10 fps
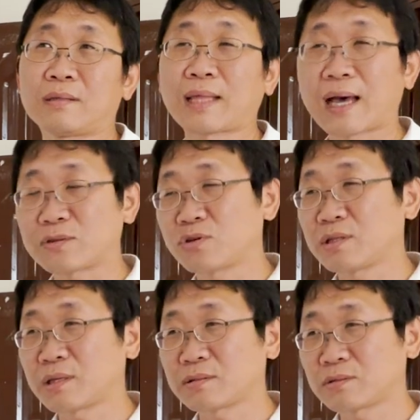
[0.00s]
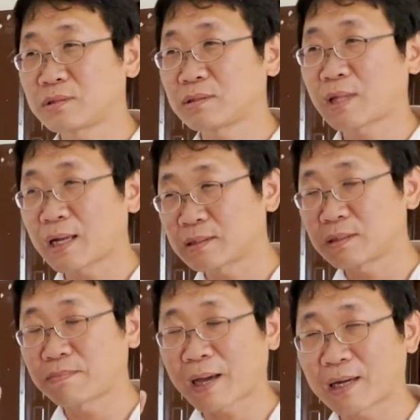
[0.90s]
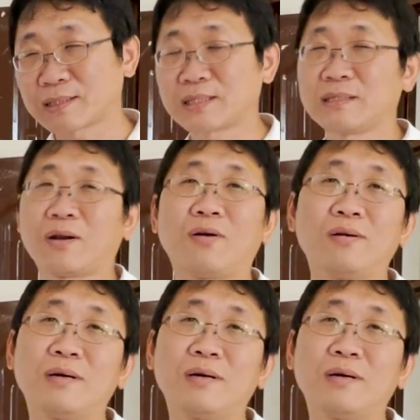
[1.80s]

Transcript: 很大的缺点就是它是爬四楼，